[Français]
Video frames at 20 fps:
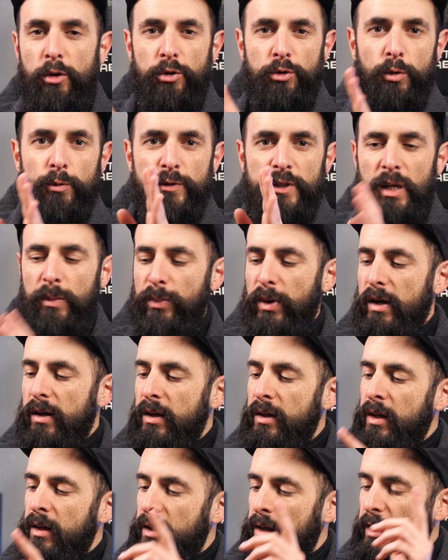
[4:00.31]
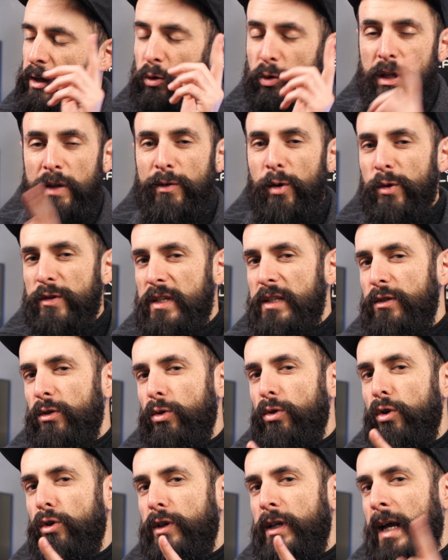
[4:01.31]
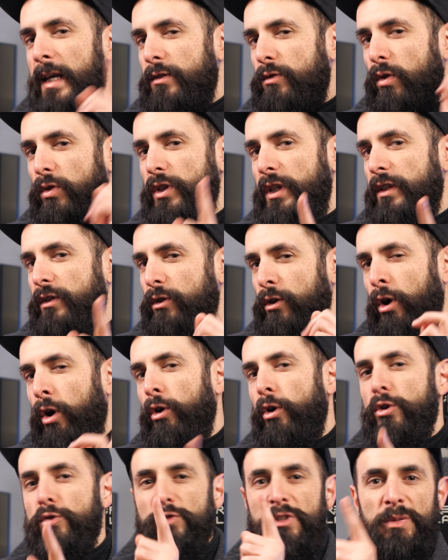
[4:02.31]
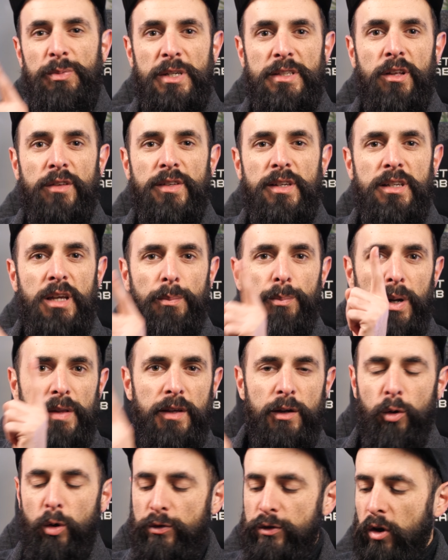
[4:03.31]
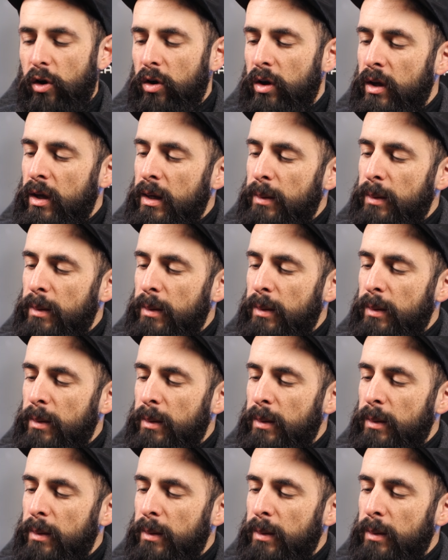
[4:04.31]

que je trouve sympa et qu'on avait aussi sur le 410 Discord que je vous ai présenté il n'y a pas très longtemps.